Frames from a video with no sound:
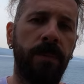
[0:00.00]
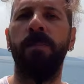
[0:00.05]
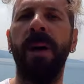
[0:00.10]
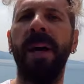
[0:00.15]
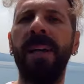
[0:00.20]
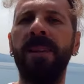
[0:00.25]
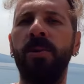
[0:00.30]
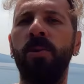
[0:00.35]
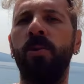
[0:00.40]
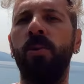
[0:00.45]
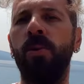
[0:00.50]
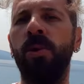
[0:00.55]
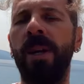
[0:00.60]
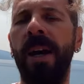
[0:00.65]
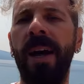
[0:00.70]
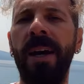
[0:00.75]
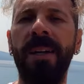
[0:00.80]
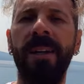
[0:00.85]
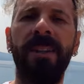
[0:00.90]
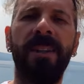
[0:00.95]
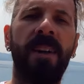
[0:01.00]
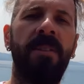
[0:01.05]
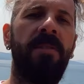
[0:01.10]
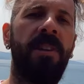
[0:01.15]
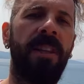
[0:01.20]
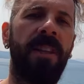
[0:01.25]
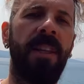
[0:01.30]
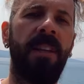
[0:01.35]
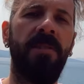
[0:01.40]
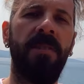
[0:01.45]
Belki dünyayı,
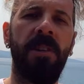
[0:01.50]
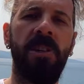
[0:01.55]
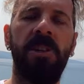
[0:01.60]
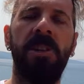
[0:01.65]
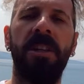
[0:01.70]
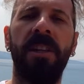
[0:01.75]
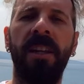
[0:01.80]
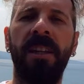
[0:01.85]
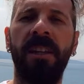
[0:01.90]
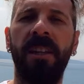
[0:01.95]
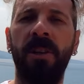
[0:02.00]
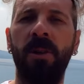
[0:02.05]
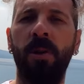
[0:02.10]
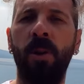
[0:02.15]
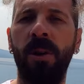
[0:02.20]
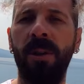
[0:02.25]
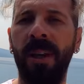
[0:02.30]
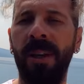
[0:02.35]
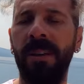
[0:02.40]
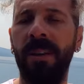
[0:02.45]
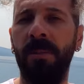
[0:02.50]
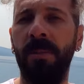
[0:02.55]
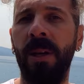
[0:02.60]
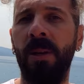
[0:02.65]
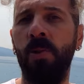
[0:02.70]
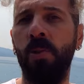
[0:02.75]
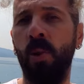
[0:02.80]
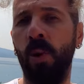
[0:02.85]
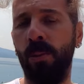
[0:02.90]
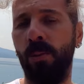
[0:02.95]
devletleri ve şirketleri yönlendirmek
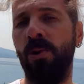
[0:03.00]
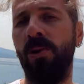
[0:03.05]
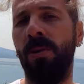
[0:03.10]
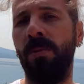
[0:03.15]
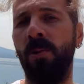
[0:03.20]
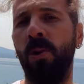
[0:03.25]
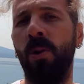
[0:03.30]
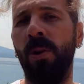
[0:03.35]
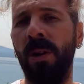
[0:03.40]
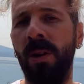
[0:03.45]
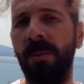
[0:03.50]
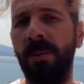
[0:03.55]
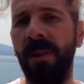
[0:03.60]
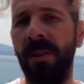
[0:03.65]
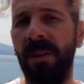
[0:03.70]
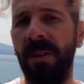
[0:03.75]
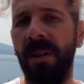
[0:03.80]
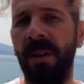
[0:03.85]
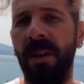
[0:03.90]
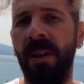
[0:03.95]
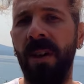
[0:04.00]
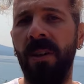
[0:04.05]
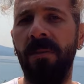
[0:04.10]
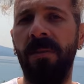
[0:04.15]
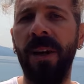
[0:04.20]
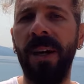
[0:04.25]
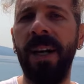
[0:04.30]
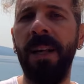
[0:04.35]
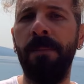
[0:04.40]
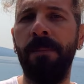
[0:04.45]
zormuş gibi görülebilir.
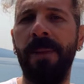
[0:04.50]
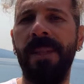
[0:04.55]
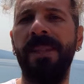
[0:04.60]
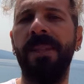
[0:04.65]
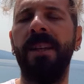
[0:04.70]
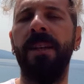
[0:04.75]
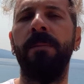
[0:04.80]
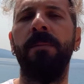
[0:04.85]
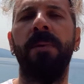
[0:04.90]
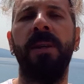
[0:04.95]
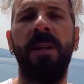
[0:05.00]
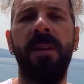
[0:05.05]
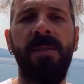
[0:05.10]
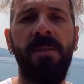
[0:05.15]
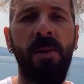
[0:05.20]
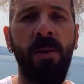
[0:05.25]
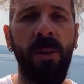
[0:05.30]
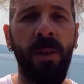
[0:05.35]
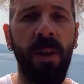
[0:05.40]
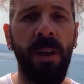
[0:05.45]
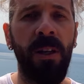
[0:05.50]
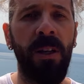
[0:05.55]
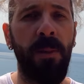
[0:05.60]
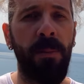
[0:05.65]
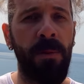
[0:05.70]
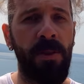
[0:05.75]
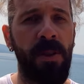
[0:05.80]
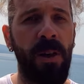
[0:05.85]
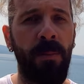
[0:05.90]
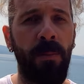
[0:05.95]
Fakat bizlerin bireysel olarak
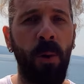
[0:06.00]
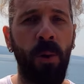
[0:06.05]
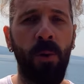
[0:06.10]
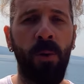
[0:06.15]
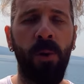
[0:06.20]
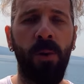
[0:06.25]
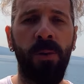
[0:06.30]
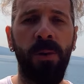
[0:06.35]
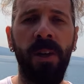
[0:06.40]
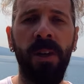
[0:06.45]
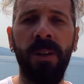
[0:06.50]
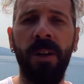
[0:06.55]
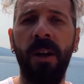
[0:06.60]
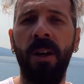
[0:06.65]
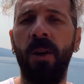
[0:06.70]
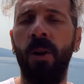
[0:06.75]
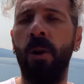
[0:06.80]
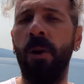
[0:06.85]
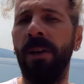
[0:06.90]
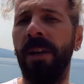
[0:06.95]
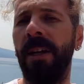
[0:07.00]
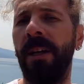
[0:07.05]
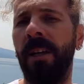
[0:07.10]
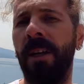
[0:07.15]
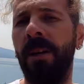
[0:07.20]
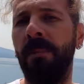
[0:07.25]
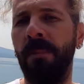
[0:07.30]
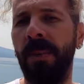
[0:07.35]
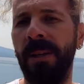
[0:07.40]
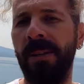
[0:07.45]
yapacağı boykotlar, örneğin
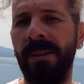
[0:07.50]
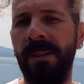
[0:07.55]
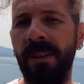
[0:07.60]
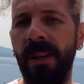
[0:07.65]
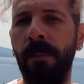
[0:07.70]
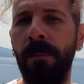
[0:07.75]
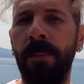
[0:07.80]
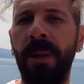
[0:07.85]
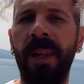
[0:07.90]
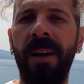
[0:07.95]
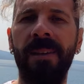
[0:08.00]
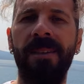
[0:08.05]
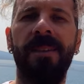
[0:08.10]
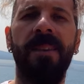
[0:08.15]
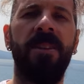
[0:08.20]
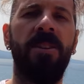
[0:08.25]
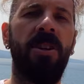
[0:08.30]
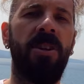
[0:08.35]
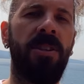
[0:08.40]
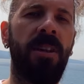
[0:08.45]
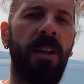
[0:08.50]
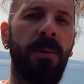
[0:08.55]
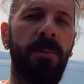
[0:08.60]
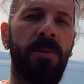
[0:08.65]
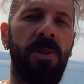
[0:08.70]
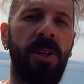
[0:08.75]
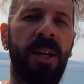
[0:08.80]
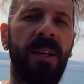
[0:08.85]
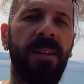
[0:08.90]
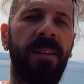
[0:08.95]
en basitinden plastik çatal
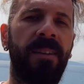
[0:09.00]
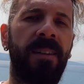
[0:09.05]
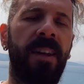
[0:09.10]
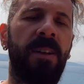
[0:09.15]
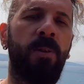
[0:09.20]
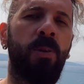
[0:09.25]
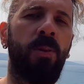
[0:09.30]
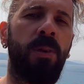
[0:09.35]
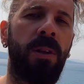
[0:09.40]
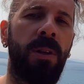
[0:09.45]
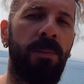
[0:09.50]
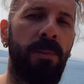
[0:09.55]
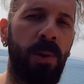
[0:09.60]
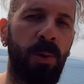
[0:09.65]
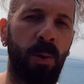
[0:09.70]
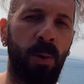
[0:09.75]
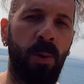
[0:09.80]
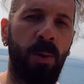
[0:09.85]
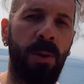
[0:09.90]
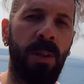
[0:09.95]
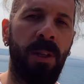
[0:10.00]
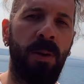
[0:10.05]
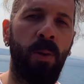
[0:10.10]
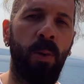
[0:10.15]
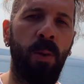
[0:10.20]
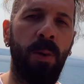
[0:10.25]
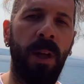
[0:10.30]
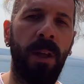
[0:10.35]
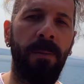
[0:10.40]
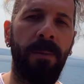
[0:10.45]
bıçak, tek kullanımlık ürünleri
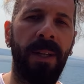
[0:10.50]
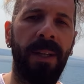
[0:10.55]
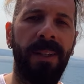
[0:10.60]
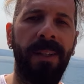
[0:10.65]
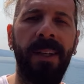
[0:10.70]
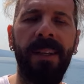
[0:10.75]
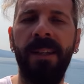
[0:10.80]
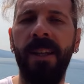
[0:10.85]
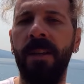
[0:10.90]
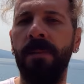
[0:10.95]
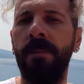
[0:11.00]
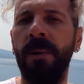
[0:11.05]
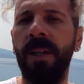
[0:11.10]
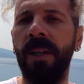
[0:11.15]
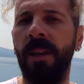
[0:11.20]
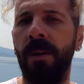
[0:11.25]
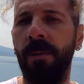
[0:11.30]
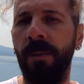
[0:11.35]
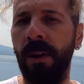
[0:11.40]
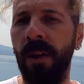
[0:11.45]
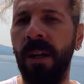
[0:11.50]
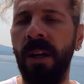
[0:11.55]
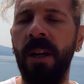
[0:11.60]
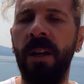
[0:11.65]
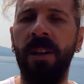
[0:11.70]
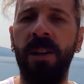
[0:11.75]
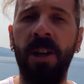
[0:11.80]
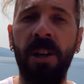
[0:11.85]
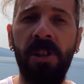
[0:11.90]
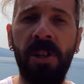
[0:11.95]
kullanmayı reddetmek gibi
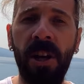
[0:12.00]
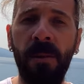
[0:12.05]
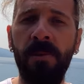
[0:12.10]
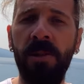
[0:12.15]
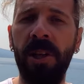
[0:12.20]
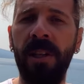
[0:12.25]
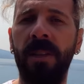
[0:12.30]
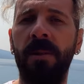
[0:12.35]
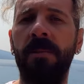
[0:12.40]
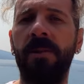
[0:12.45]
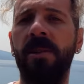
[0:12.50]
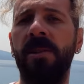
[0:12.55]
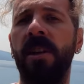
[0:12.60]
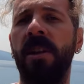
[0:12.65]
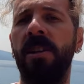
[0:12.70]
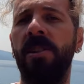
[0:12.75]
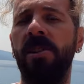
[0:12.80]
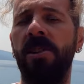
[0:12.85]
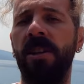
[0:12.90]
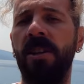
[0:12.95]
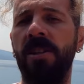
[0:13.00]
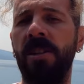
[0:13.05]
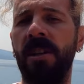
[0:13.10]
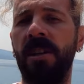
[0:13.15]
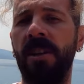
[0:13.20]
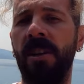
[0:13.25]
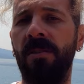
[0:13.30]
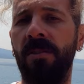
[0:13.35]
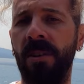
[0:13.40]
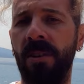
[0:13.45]
yaşam şeklimizi
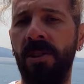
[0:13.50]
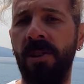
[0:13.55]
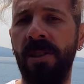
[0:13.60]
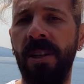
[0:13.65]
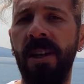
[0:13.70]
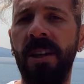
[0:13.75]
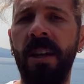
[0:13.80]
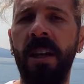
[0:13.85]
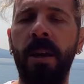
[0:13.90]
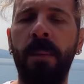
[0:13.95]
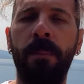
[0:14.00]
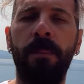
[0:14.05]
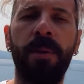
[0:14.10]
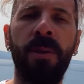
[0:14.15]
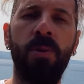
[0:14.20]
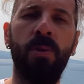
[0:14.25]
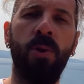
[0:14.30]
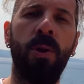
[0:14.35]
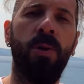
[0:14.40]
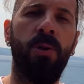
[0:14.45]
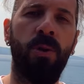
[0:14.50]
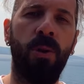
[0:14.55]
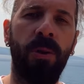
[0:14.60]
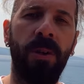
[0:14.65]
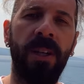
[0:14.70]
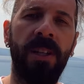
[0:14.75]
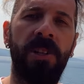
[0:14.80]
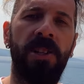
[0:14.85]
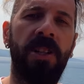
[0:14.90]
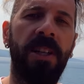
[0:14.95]
değiştirecek davranışlar bir süre
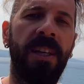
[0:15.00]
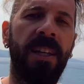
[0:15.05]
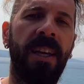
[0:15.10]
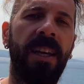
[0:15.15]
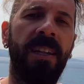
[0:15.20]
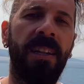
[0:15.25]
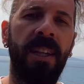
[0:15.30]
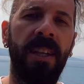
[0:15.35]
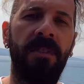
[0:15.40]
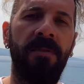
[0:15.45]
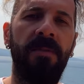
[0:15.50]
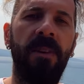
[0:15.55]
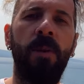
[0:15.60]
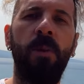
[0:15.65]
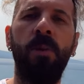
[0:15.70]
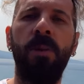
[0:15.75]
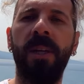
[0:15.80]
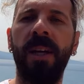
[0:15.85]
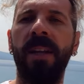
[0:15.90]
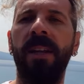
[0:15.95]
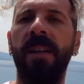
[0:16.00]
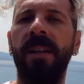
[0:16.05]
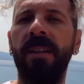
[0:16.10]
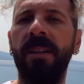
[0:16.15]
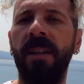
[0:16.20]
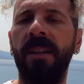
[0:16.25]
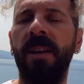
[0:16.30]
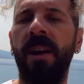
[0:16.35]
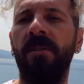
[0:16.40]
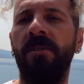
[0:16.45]
sonra şirketlerin ve ülkelerin
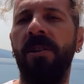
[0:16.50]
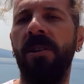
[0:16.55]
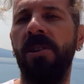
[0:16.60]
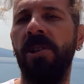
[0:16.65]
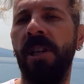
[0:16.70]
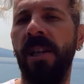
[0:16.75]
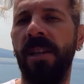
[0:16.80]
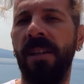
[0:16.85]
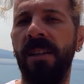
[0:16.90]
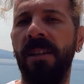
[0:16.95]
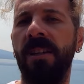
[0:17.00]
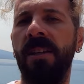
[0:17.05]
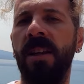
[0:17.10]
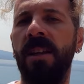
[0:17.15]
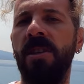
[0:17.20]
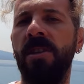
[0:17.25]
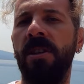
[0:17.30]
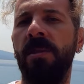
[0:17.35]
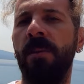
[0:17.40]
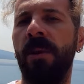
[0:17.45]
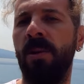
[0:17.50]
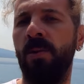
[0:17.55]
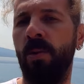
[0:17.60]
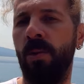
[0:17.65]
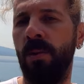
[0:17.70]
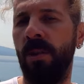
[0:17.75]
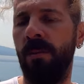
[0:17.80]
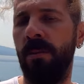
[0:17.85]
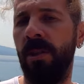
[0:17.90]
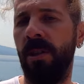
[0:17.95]
de davranış şeklini değiştirmek
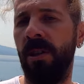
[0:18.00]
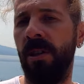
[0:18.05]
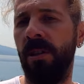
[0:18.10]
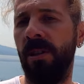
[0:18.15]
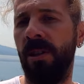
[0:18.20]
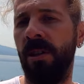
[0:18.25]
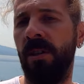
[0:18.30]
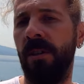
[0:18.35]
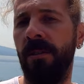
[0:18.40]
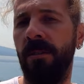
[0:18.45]
zorunda bırakacak.